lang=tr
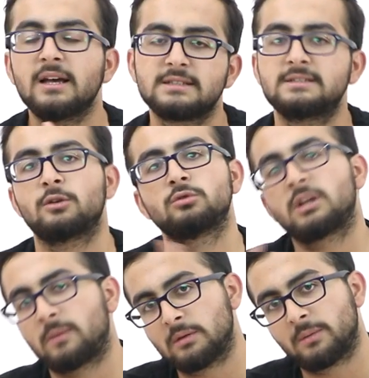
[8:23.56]
Sizden onu
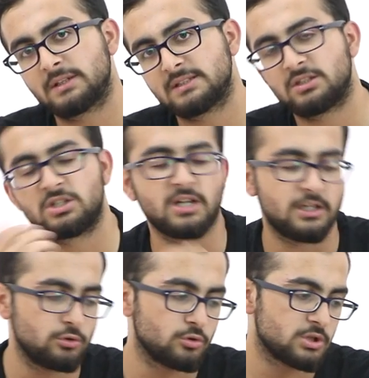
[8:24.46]
tamamlamanızı rica
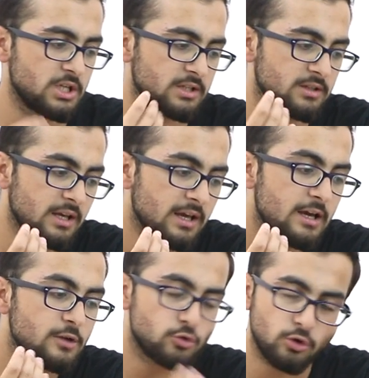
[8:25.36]
ediyoruz şeklinde
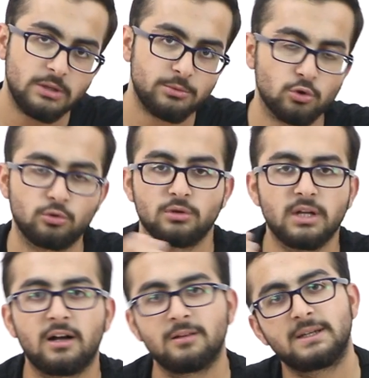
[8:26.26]
söylemiş
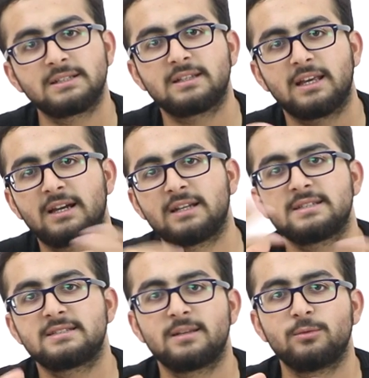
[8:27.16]
oluyorlar. Almanya'da da
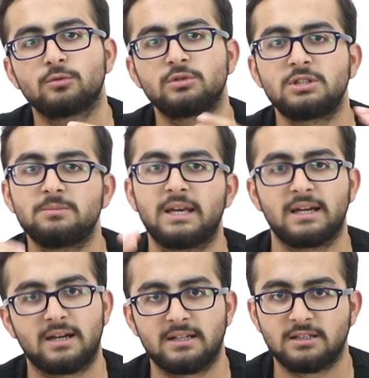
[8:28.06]
eyalet sistemi olduğu için bir
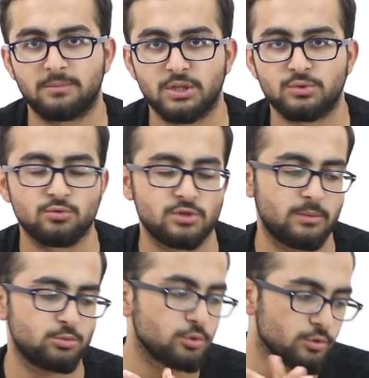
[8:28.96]
eyalette başvurunuzu
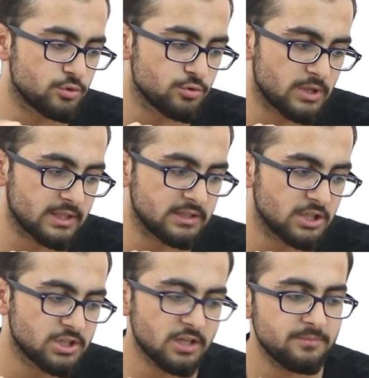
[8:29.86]
yapmış oluyorsunuz
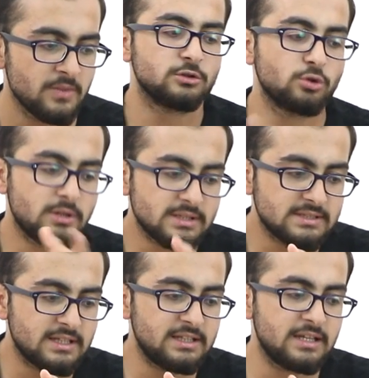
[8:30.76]
arkadaşlar.
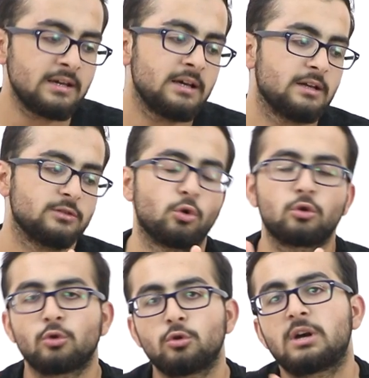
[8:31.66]
Sonrasında yine
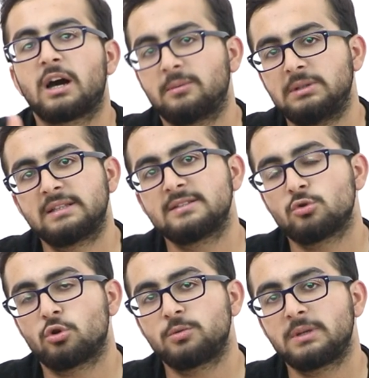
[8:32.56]
doktorluk
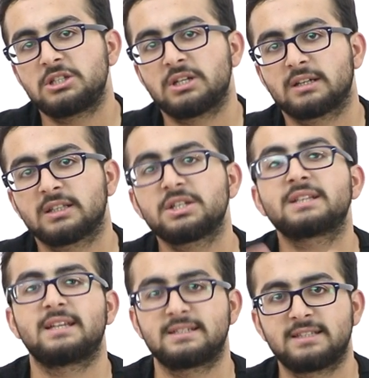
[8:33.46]
kabiliyetinizi ölçmek için
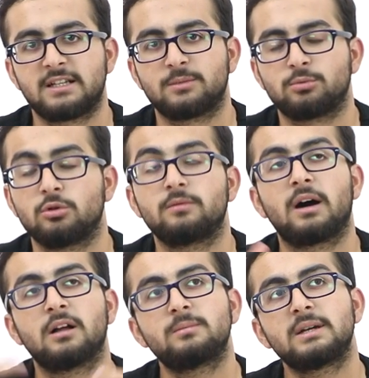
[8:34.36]
arkadaşlar testler yapılıyor
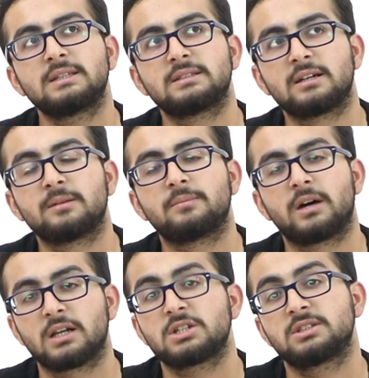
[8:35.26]
ve Almanya'da
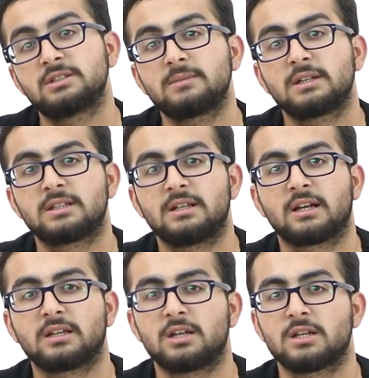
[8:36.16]
araştırdığım kadarıyla
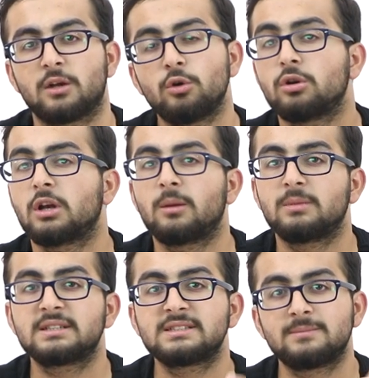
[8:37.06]
arkadaşlar en
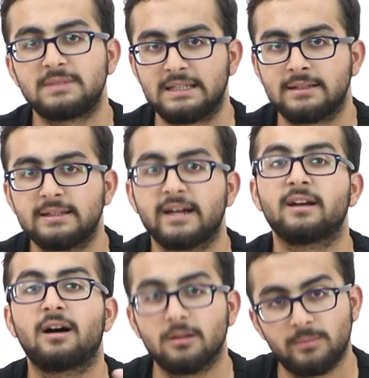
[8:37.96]
önemli kısım değil.
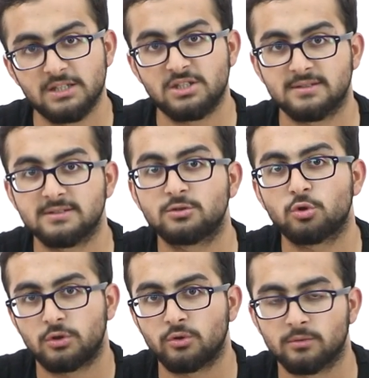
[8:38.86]
Yani Almancanızın
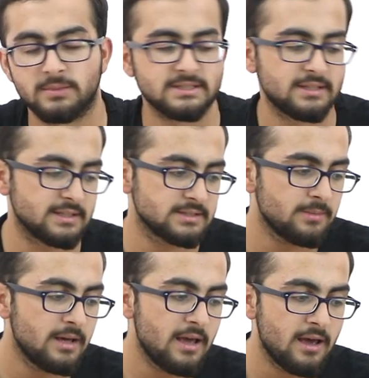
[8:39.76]
çok iyi olması lazım.